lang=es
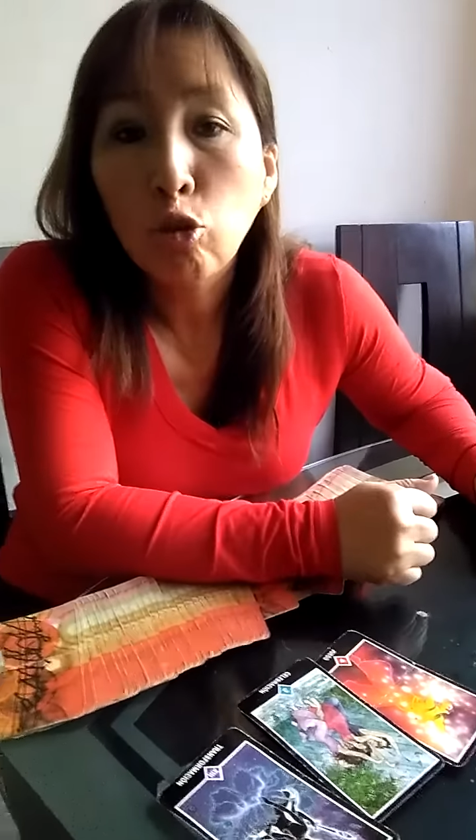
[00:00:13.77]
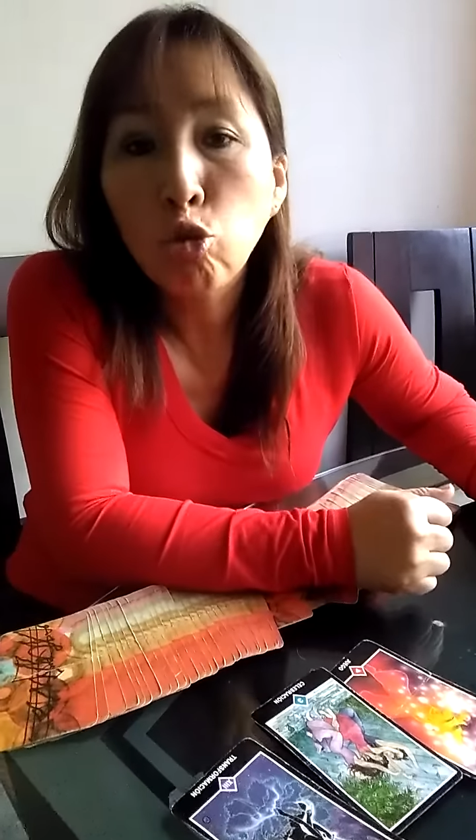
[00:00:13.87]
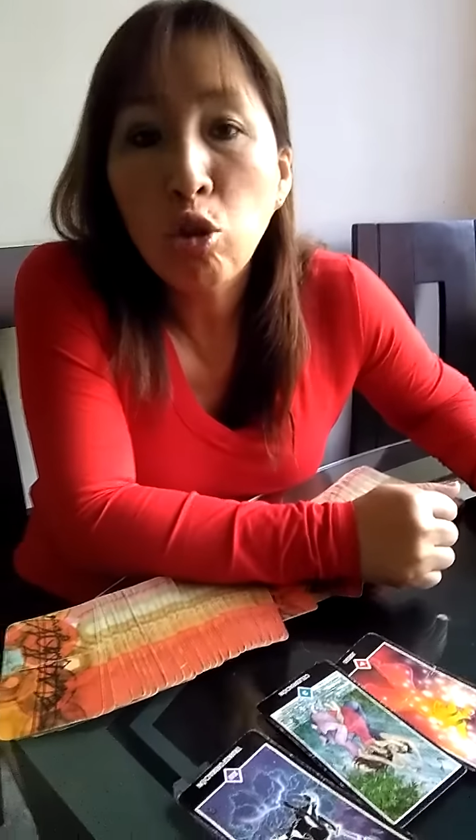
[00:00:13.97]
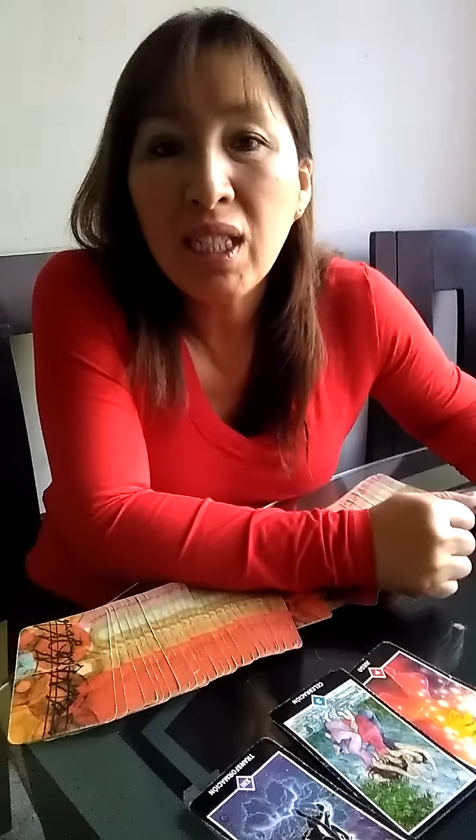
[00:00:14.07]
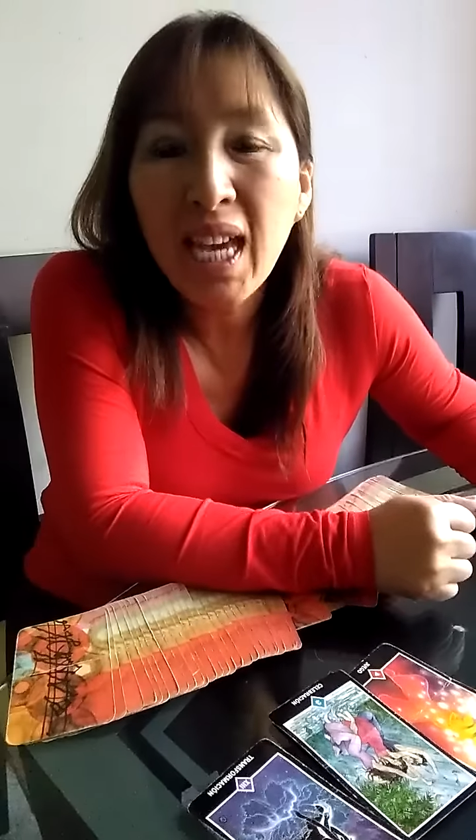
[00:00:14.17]

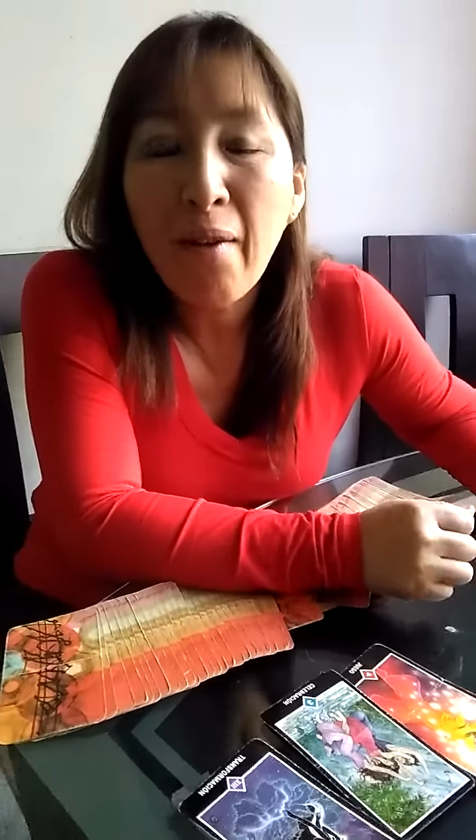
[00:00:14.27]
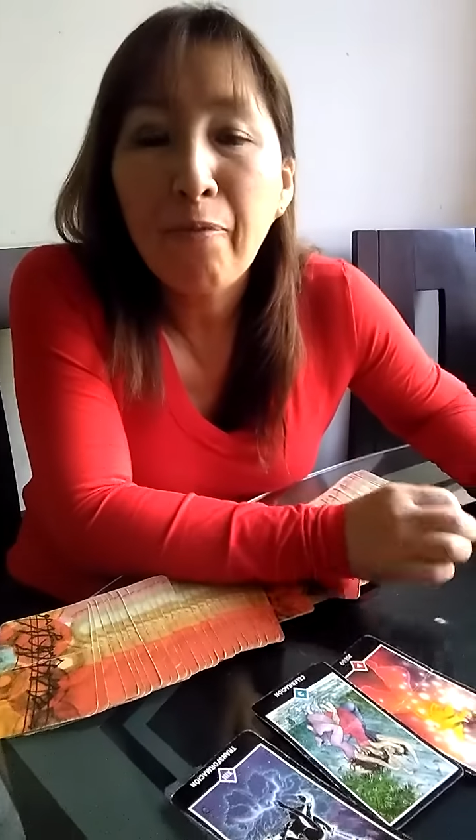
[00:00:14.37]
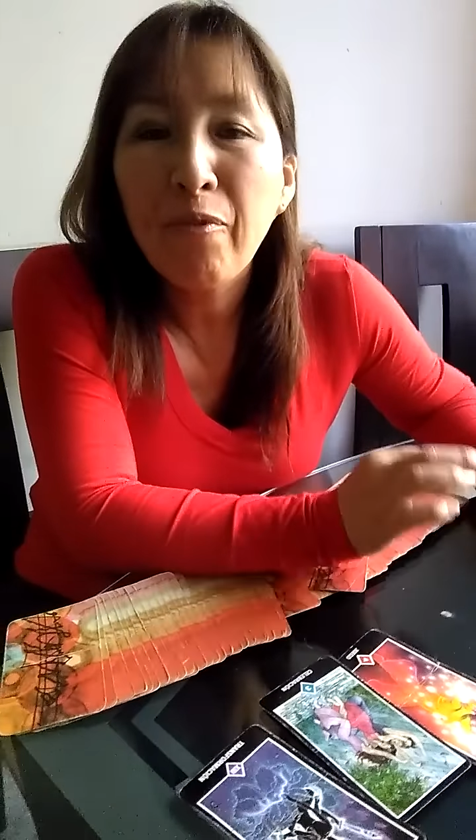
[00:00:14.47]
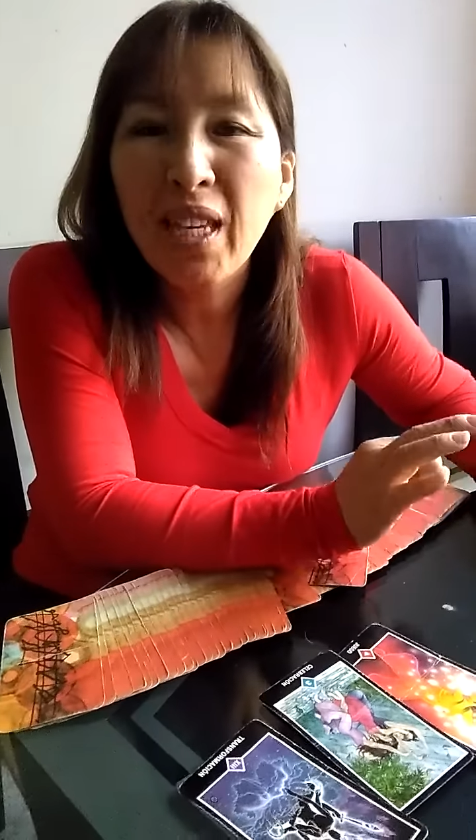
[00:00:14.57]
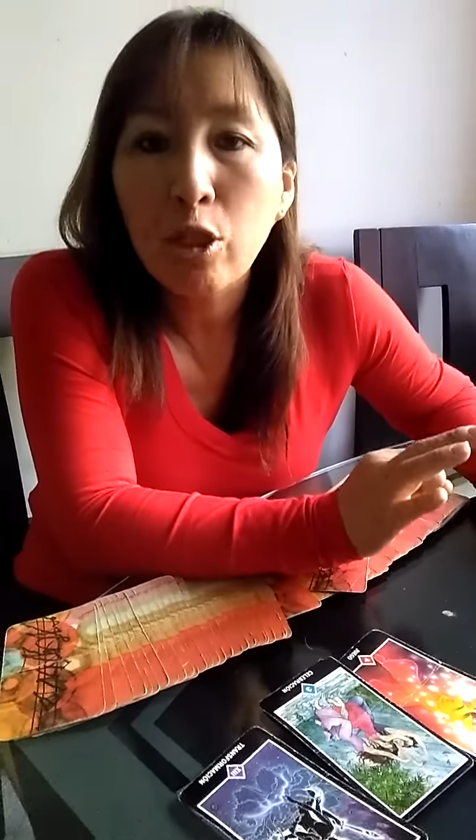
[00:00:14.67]
Es un día
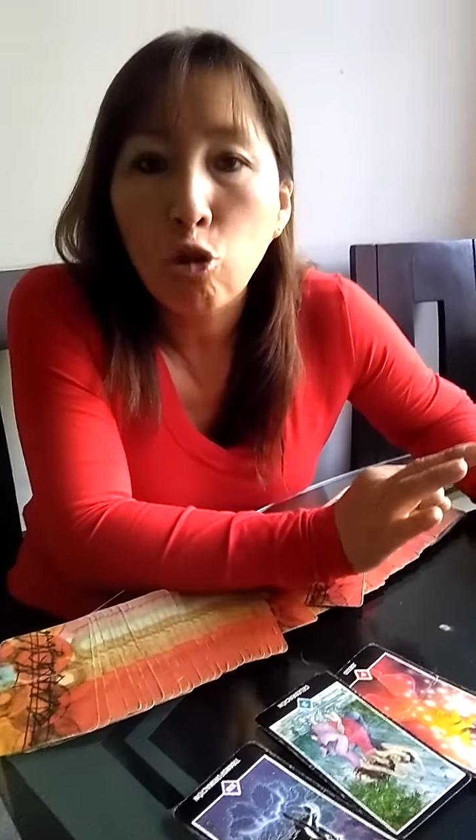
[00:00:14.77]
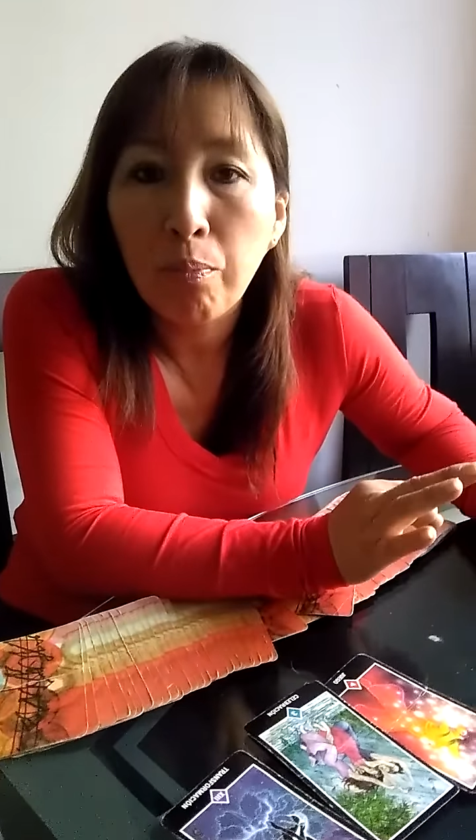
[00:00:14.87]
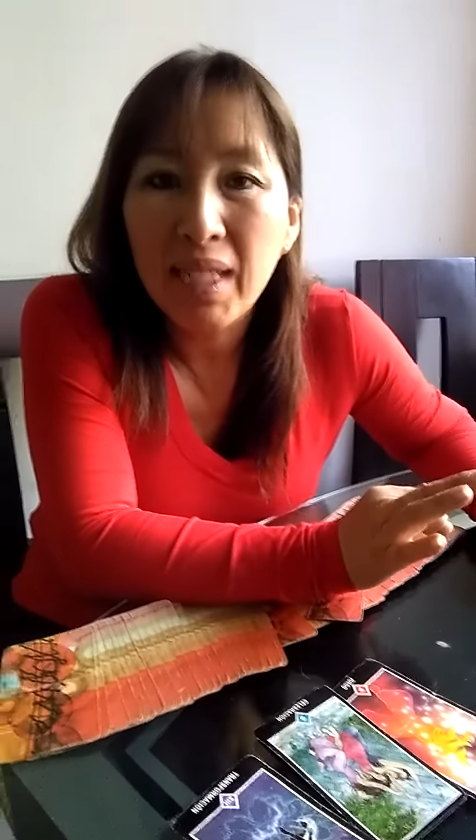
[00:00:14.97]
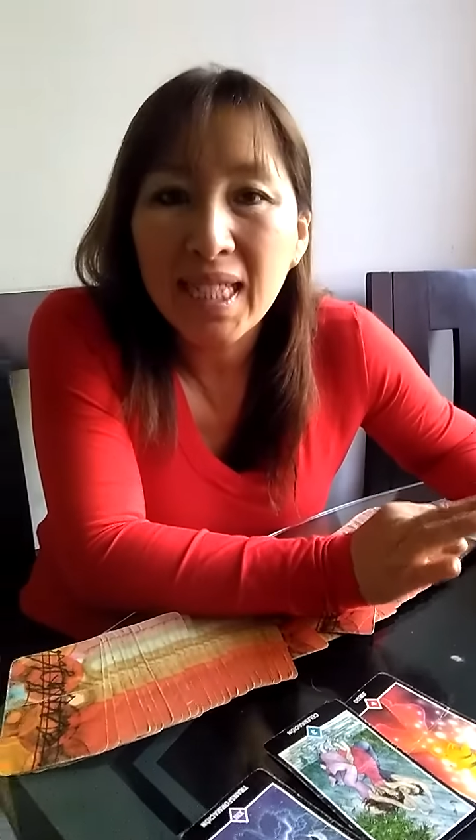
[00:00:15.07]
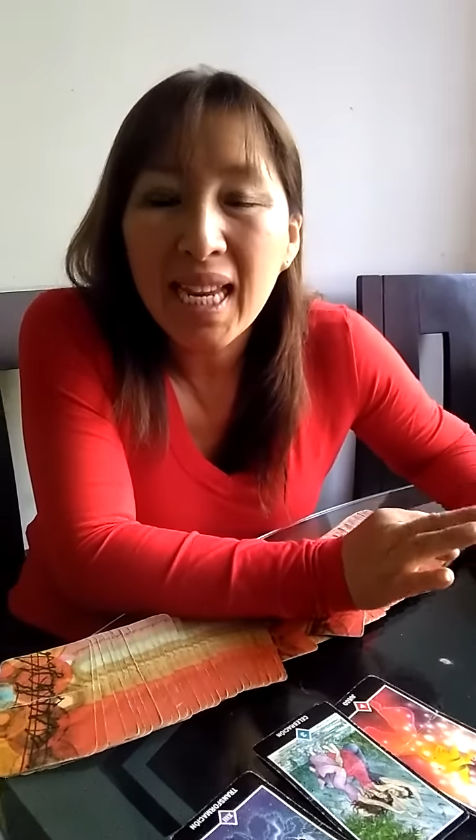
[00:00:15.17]

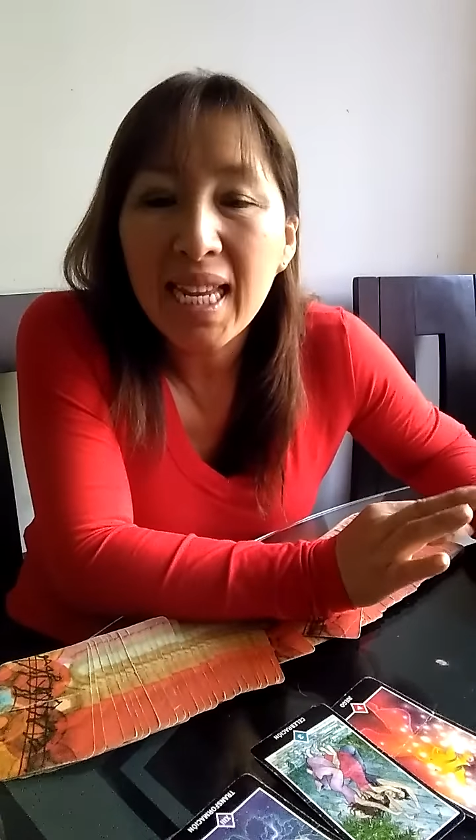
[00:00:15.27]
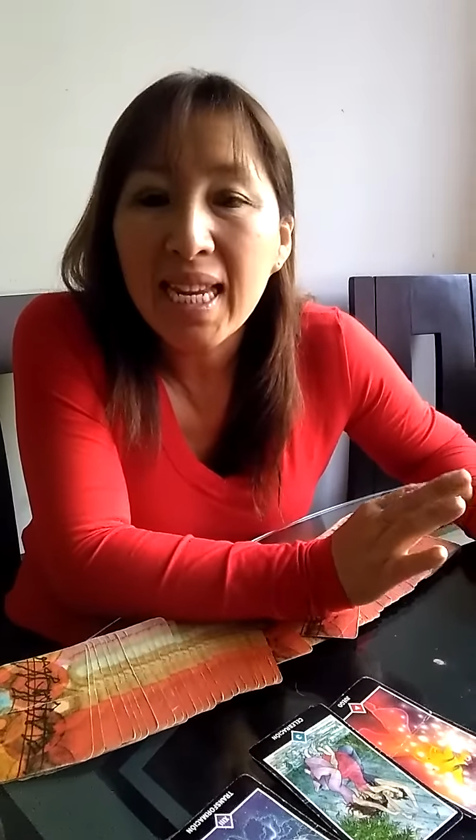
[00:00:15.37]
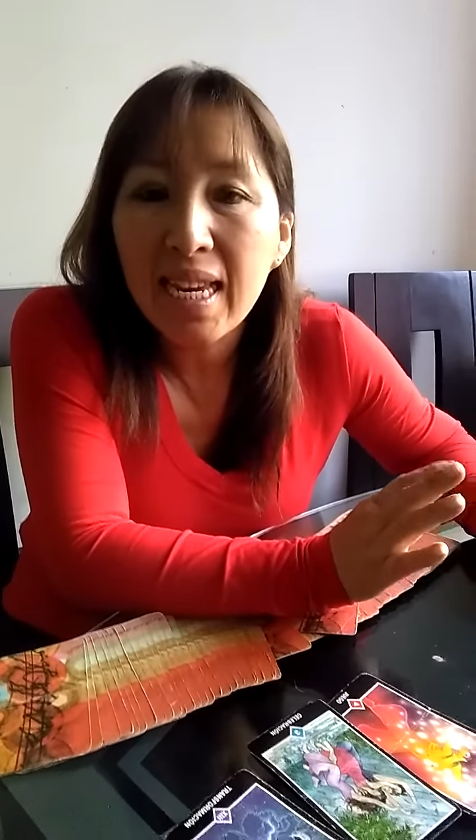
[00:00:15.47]
fenomenal